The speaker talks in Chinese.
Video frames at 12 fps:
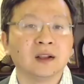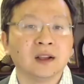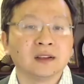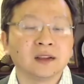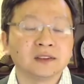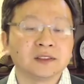
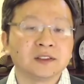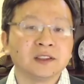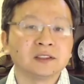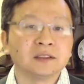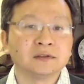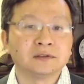但是
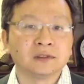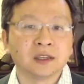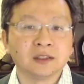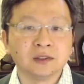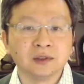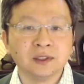清政府
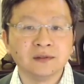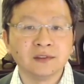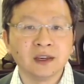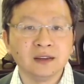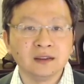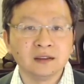呢，又因
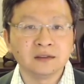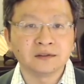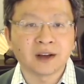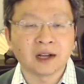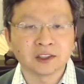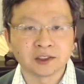为英
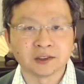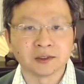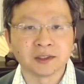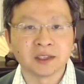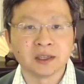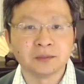法
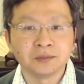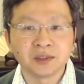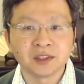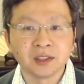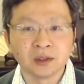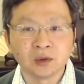使节
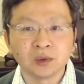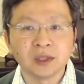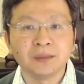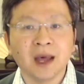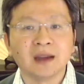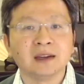不行
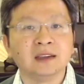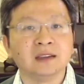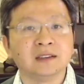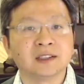跪拜礼